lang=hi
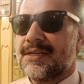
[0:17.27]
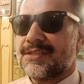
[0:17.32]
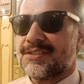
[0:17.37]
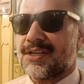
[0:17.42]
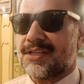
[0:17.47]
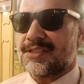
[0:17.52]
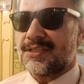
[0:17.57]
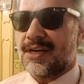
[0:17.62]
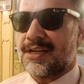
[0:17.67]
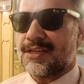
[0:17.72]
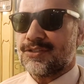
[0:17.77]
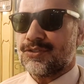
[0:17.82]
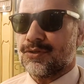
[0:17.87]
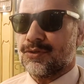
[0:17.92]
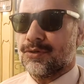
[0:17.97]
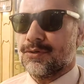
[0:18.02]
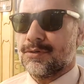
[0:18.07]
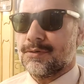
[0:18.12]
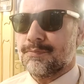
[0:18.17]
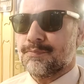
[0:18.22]
सत्रह
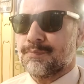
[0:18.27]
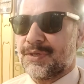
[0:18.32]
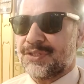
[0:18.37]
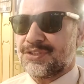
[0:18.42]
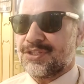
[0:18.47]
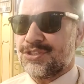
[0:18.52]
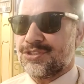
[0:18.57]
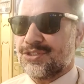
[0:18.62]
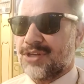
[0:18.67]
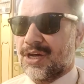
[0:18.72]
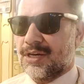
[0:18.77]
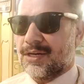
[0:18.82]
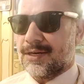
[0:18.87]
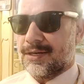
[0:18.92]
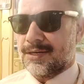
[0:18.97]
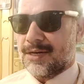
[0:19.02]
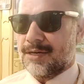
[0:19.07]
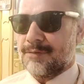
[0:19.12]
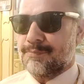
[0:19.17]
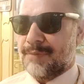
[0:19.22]
सौ बत्तीस डॉलर
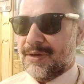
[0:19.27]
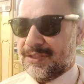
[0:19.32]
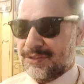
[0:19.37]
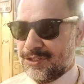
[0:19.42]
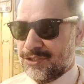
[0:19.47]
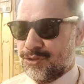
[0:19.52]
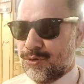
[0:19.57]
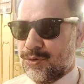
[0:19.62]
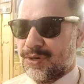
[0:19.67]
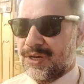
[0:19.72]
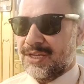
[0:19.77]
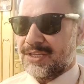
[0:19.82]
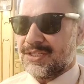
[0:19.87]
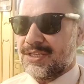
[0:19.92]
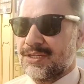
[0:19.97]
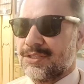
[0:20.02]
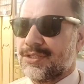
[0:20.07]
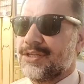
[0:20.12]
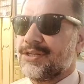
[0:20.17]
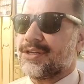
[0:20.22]
कल पैंतीस हो गई थी
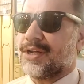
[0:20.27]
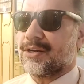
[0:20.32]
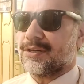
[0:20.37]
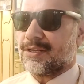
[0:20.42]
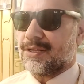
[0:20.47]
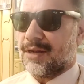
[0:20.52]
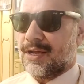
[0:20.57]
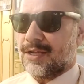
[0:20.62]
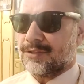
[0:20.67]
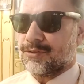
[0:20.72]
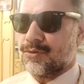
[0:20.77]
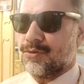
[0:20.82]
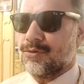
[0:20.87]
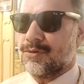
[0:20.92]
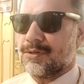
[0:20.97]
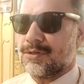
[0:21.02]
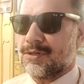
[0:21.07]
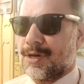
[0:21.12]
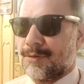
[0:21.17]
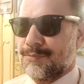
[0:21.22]
तीन डॉलर की रात को
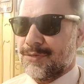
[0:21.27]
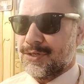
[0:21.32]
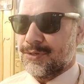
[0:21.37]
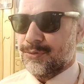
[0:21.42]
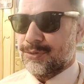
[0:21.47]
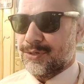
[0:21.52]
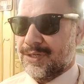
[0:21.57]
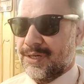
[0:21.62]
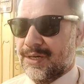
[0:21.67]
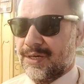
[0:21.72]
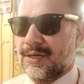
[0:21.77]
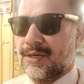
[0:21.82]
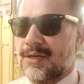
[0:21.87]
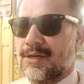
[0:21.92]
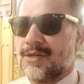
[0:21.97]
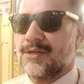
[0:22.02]
कमी हुई है